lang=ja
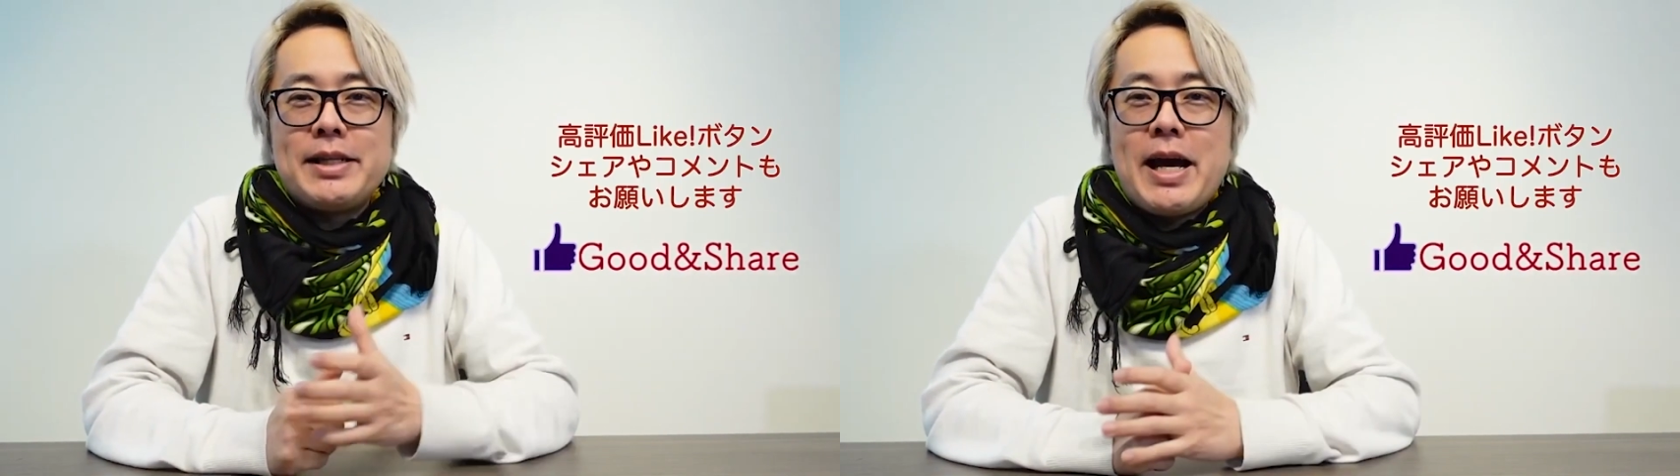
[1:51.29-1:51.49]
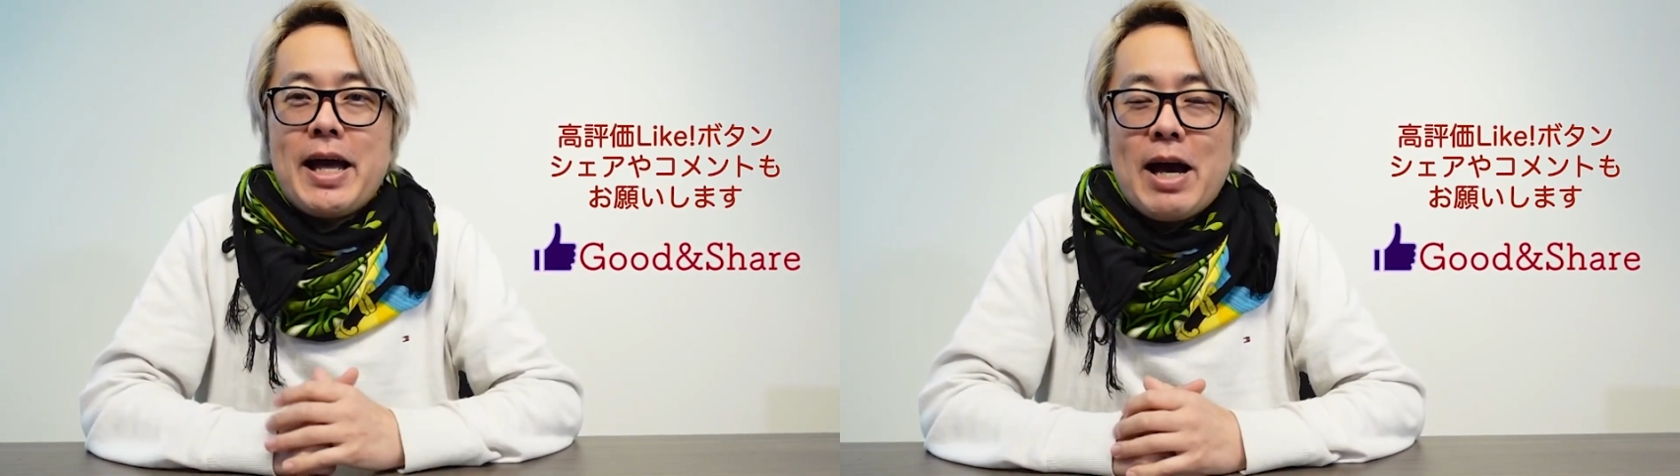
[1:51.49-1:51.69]

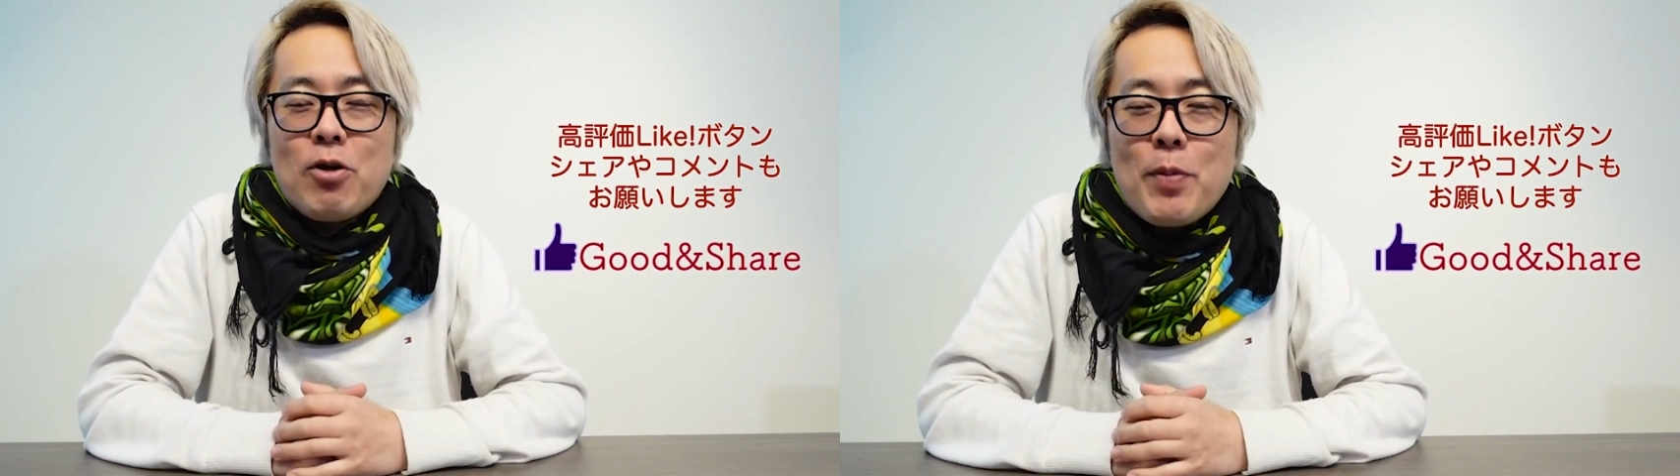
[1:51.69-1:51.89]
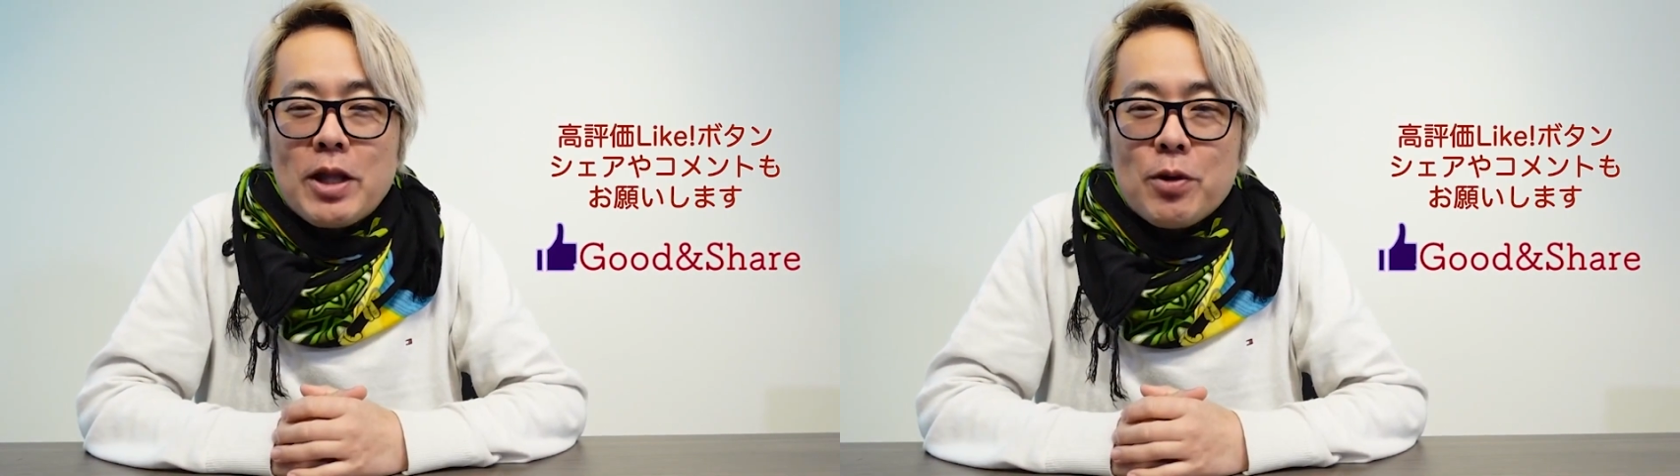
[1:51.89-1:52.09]
シェア
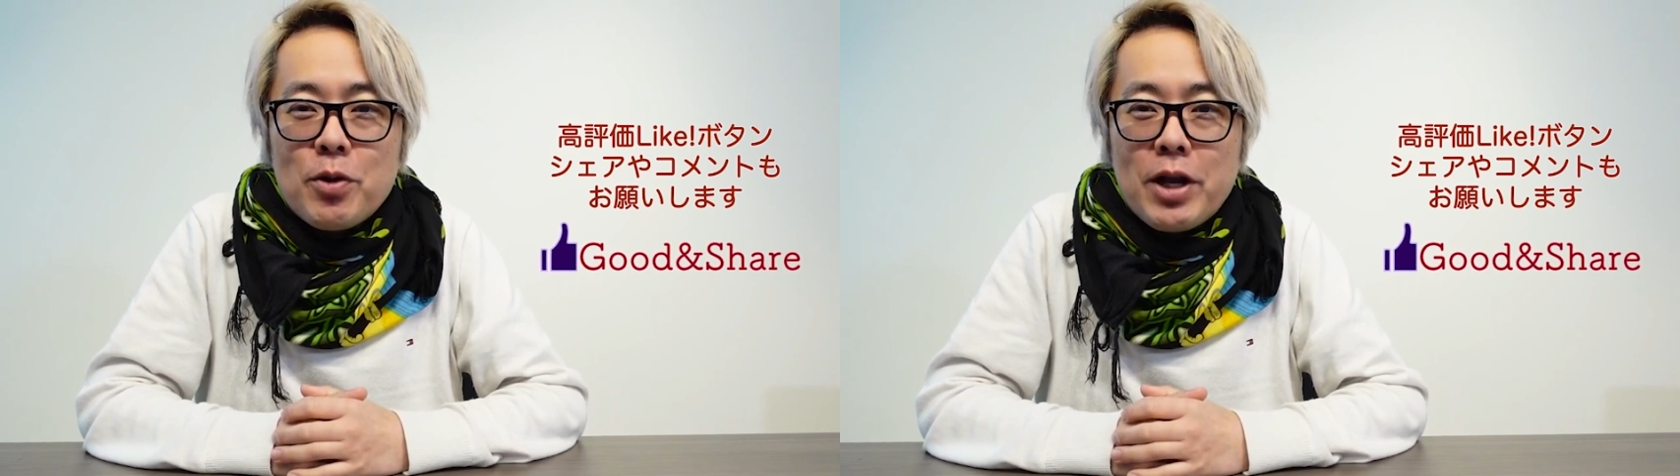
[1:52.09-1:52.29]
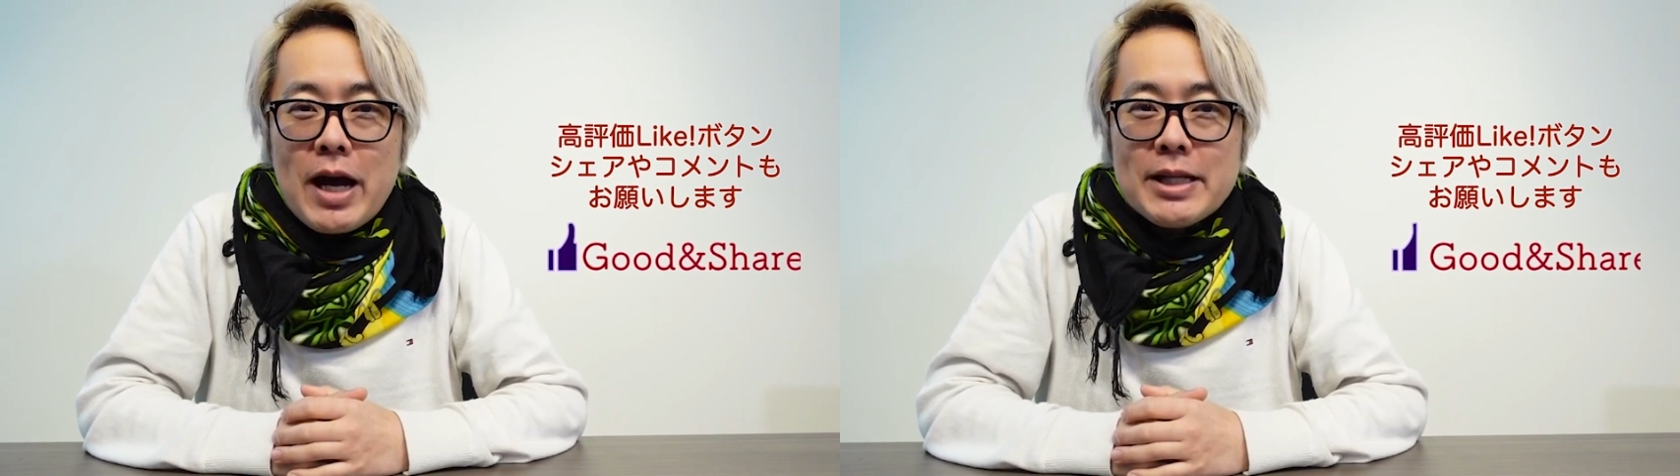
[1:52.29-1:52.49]
やコメント
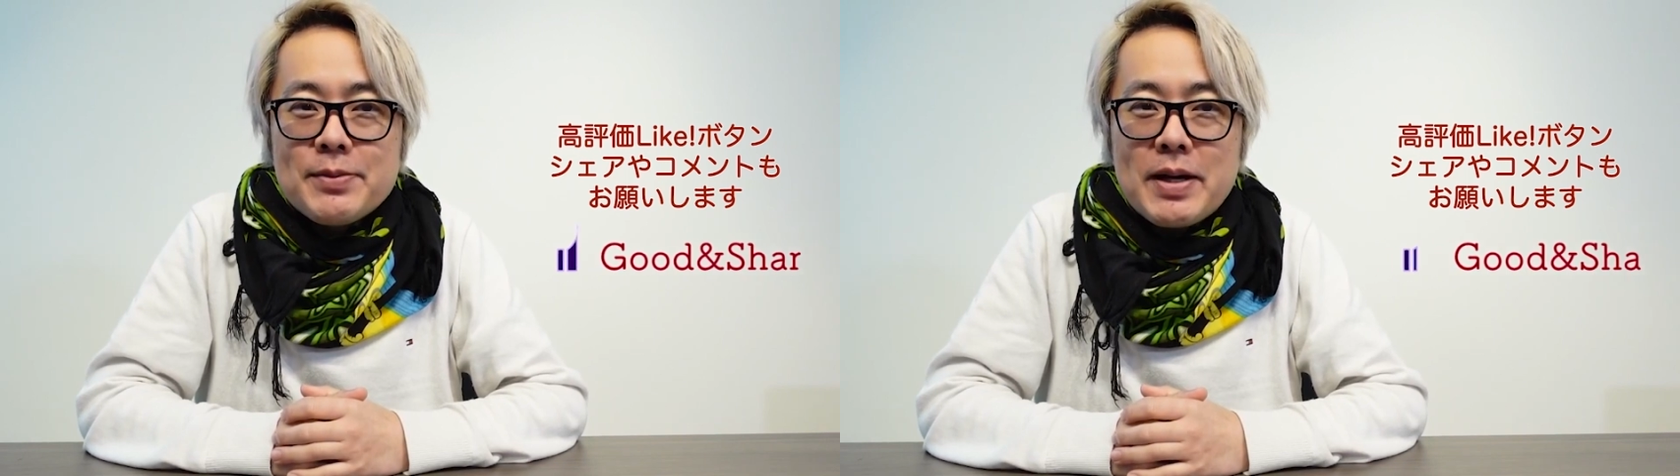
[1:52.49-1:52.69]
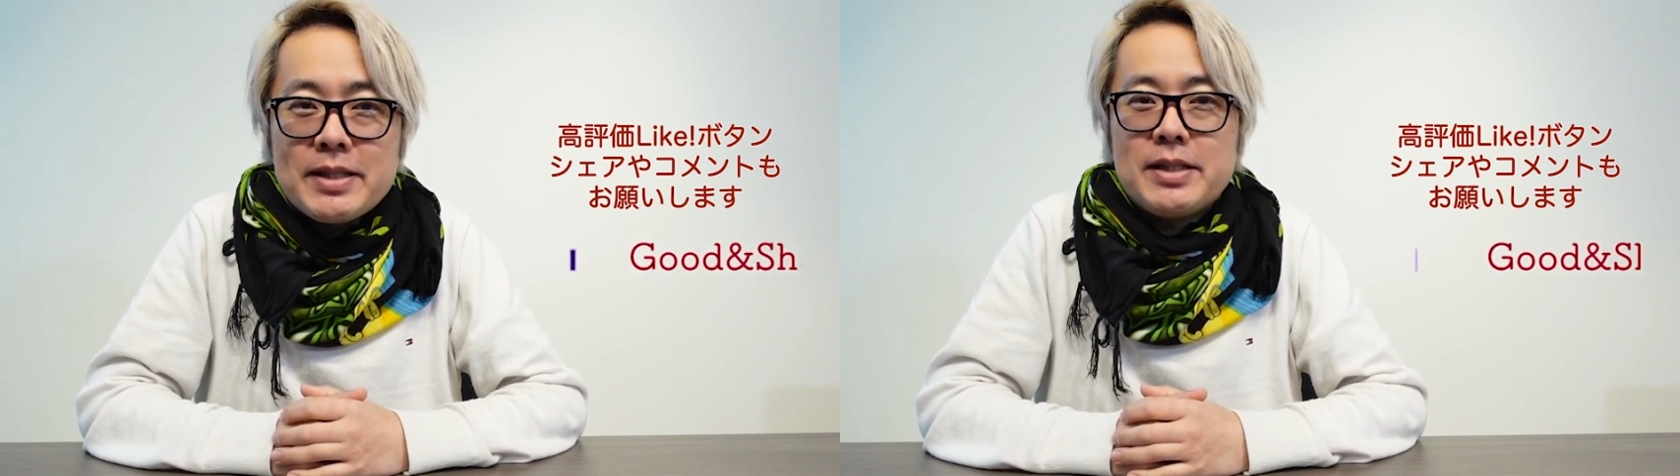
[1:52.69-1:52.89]
もお願い
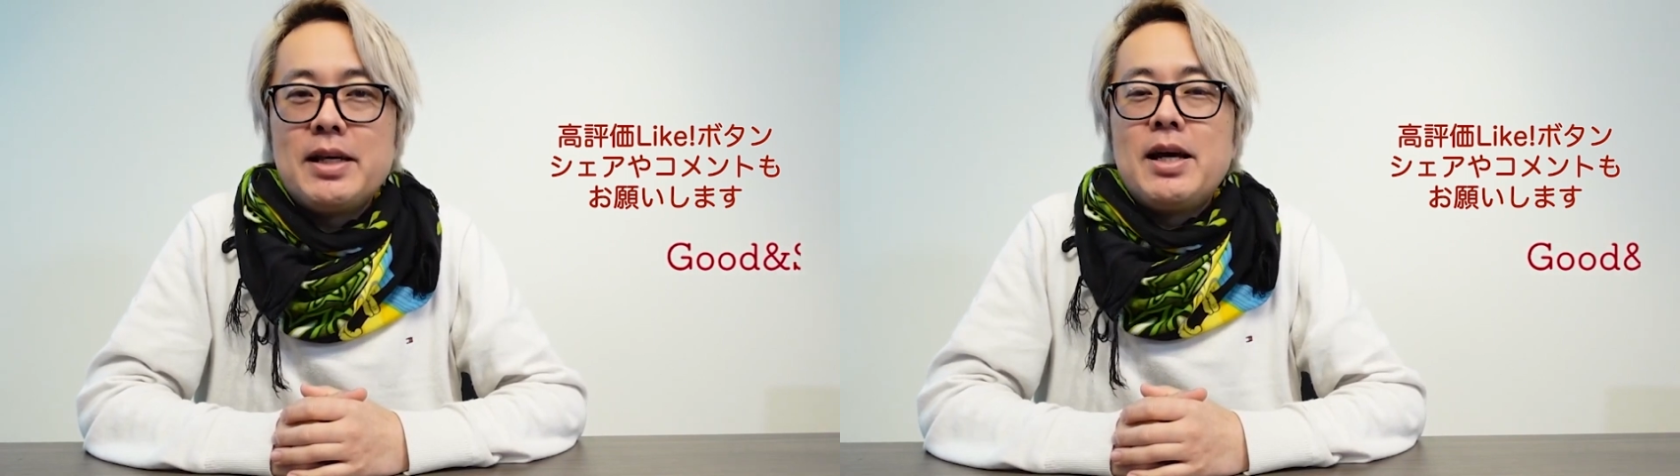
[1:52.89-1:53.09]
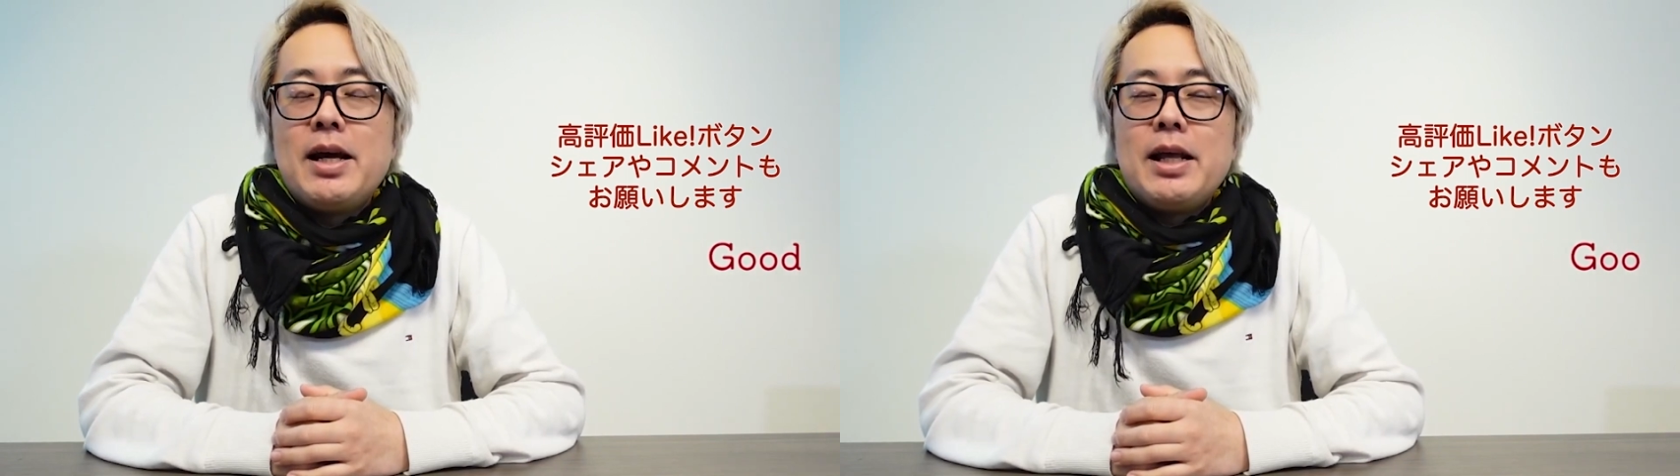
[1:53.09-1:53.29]
します。